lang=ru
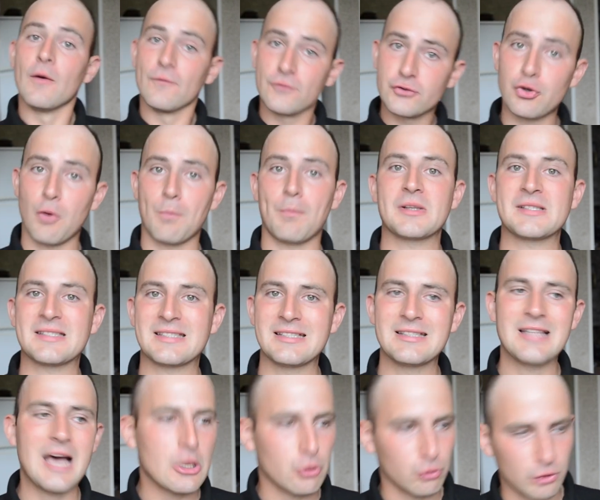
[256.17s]
все по
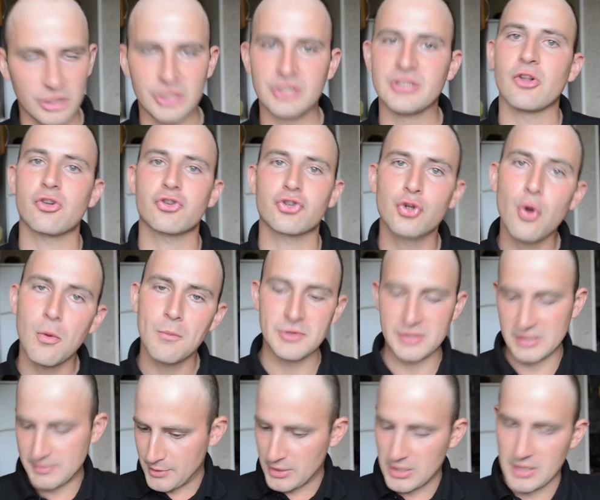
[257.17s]
сценарию так и должно
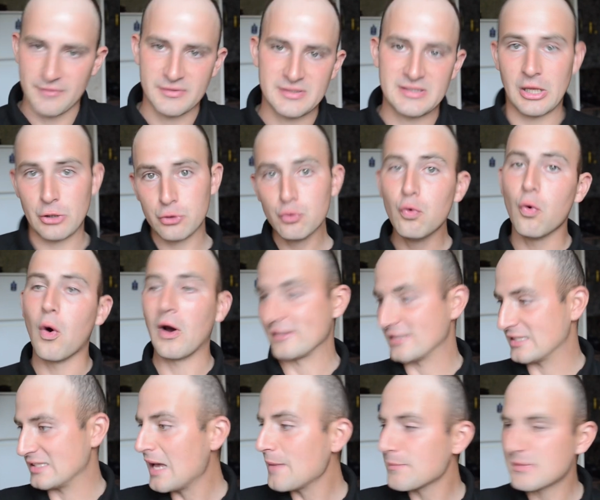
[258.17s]
быть, теперь я встаю,
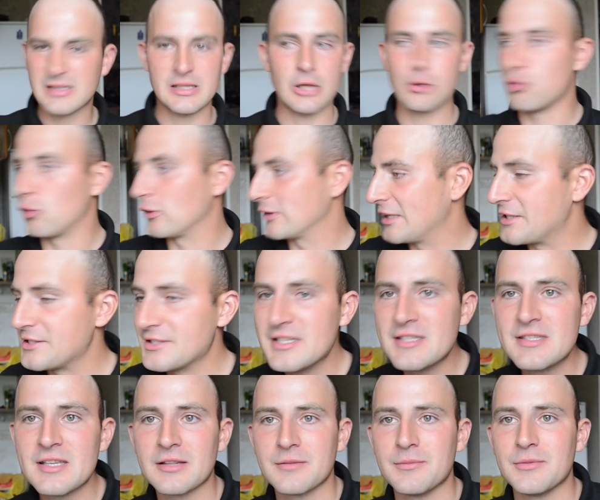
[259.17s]
сам встаю,
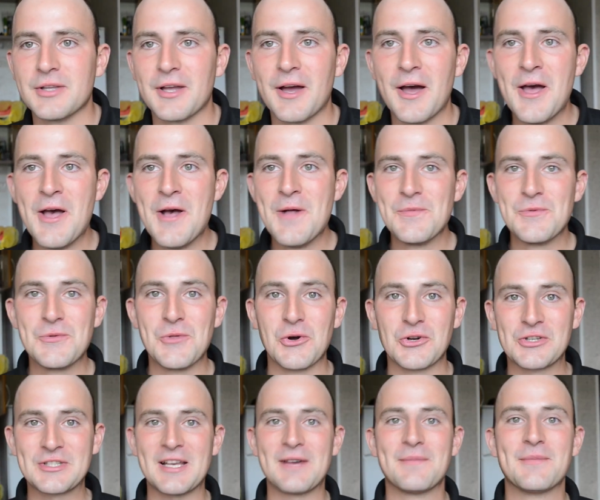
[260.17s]
отойдите от меня.
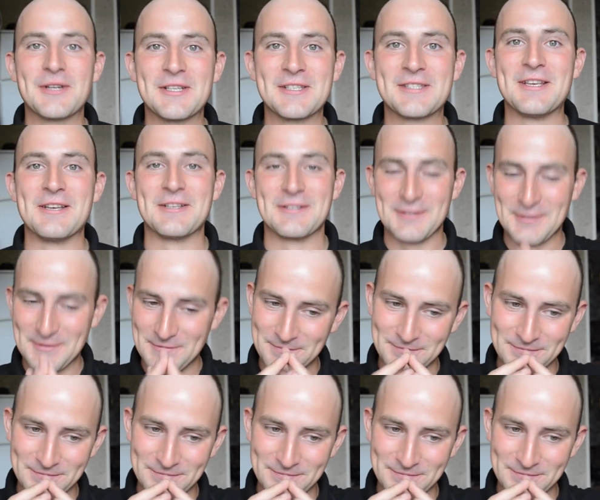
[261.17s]
То же самое и здесь.